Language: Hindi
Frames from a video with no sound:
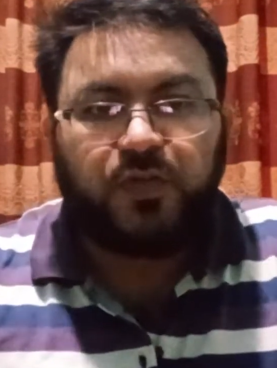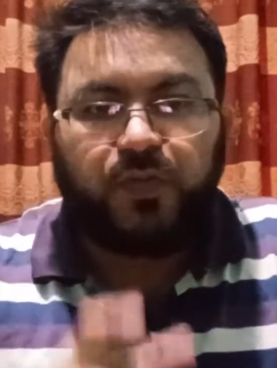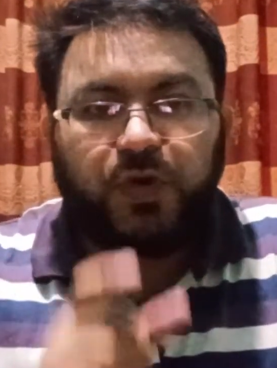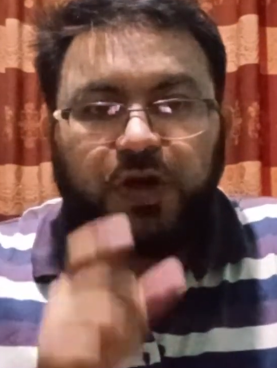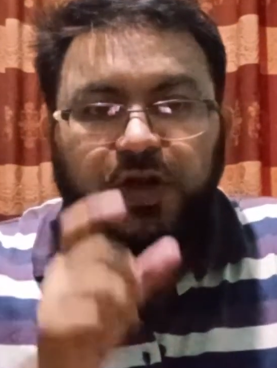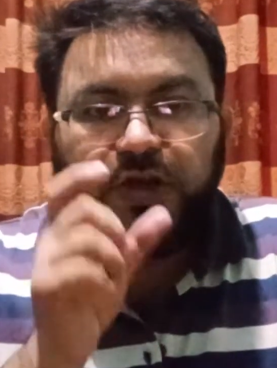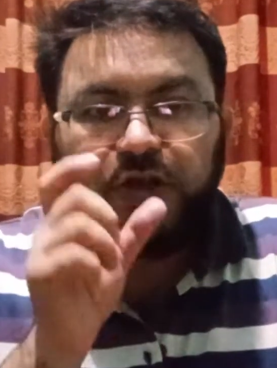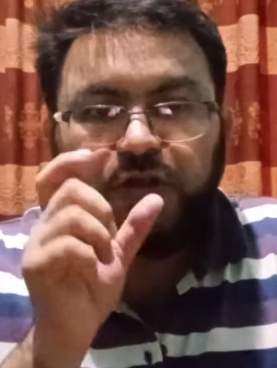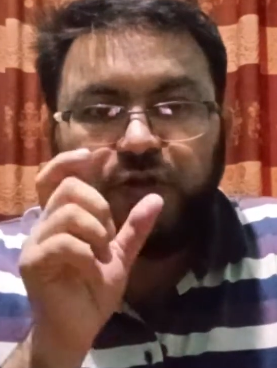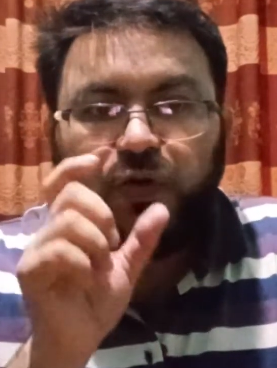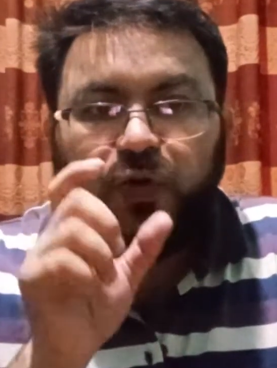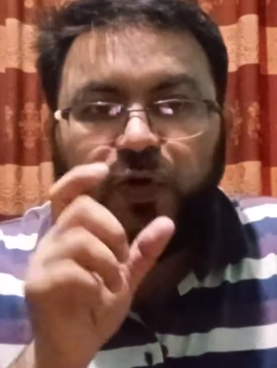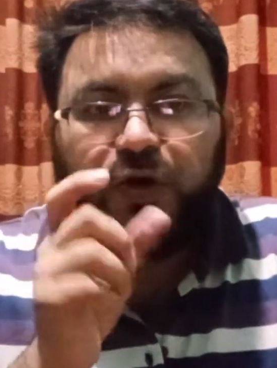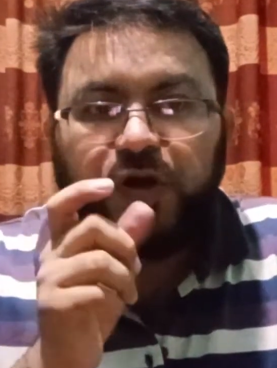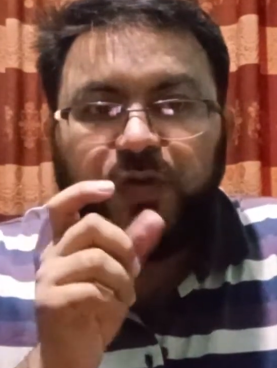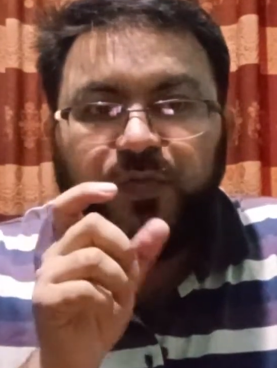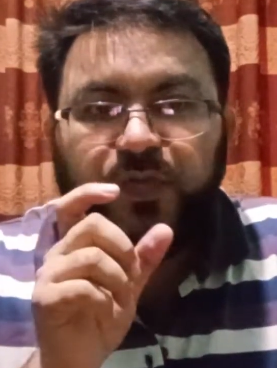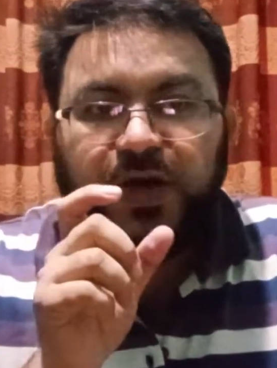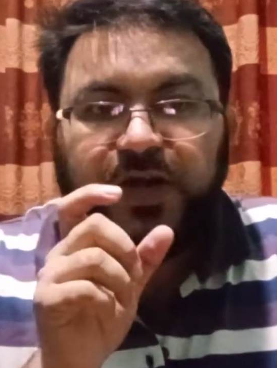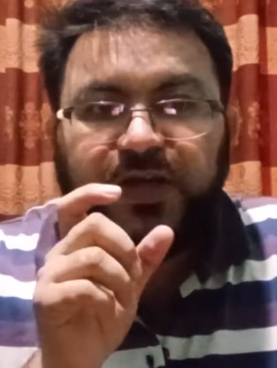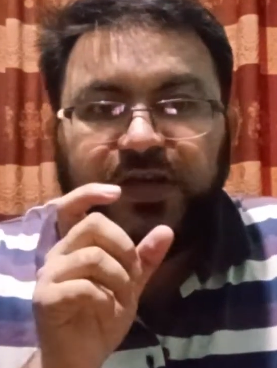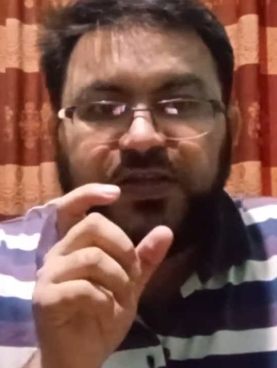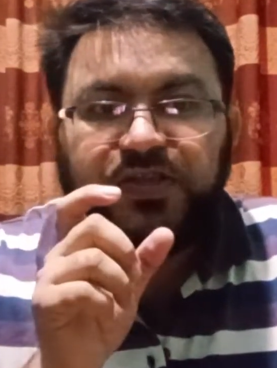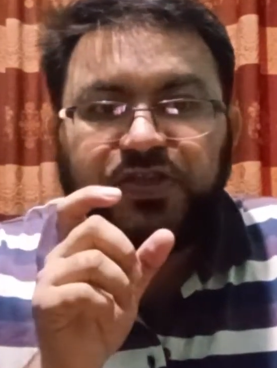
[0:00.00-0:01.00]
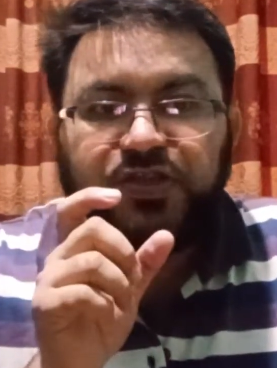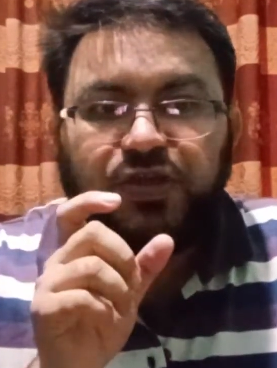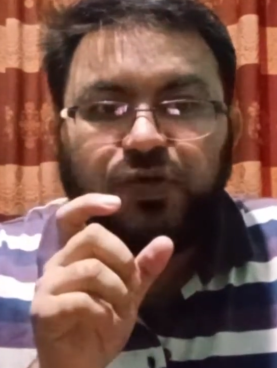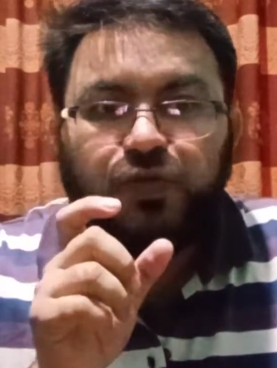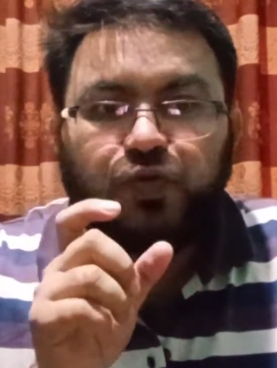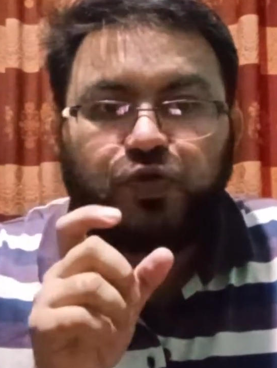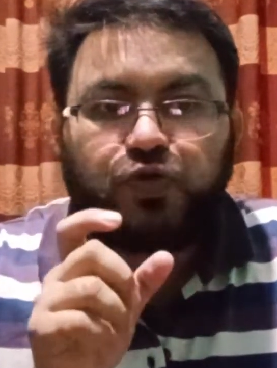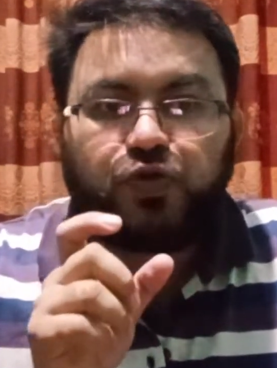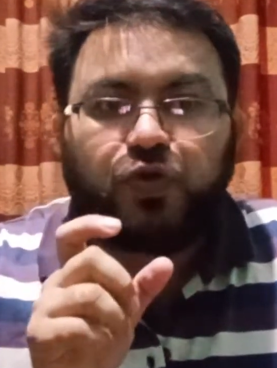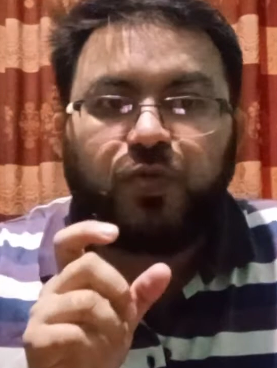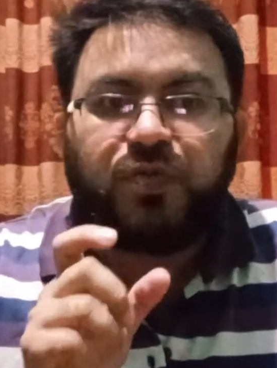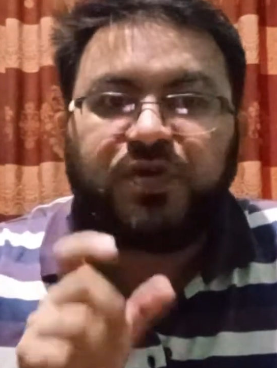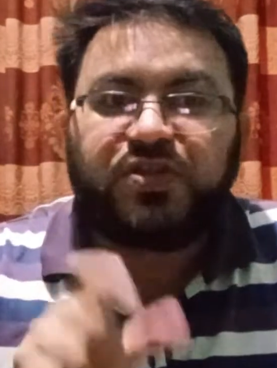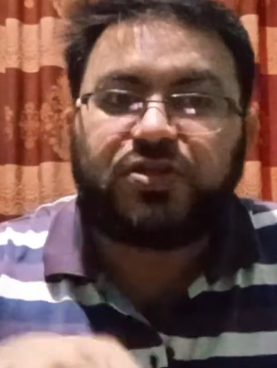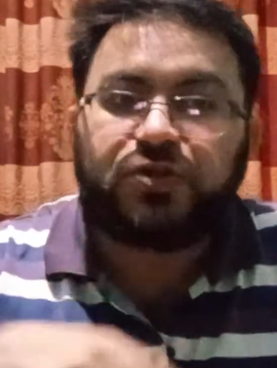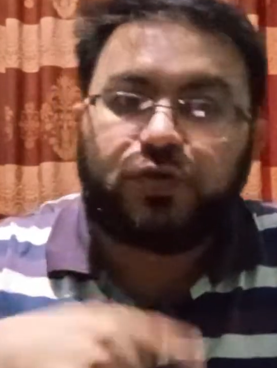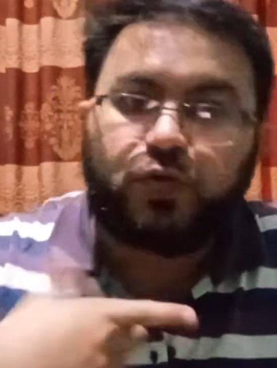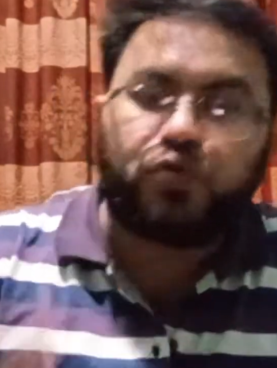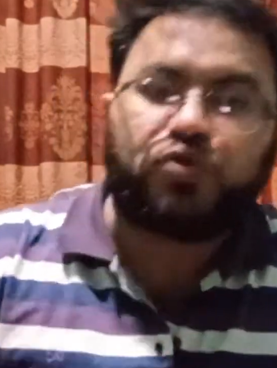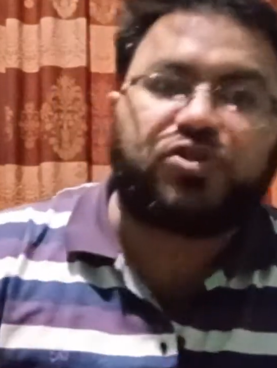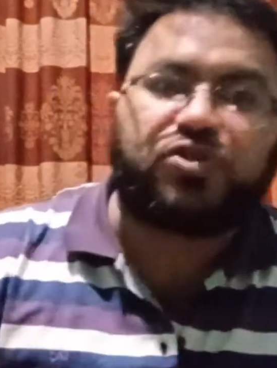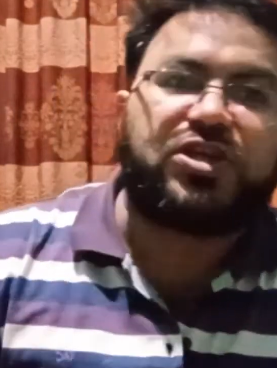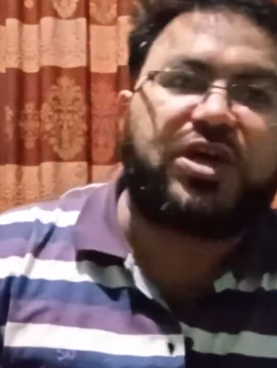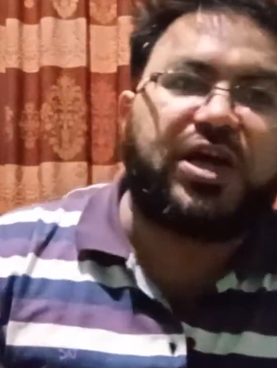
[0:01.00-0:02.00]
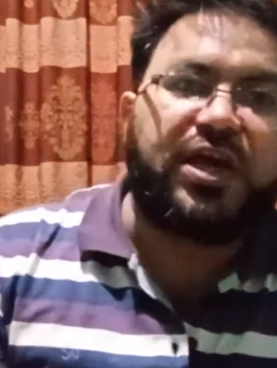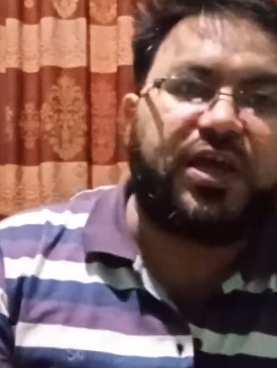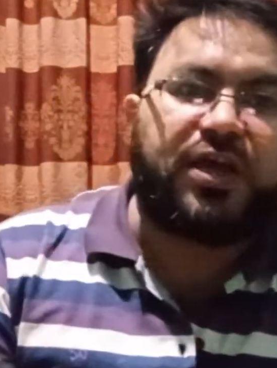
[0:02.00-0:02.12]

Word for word: बल्कि थोड़े मारने से उसको मज़ीद गुस्सा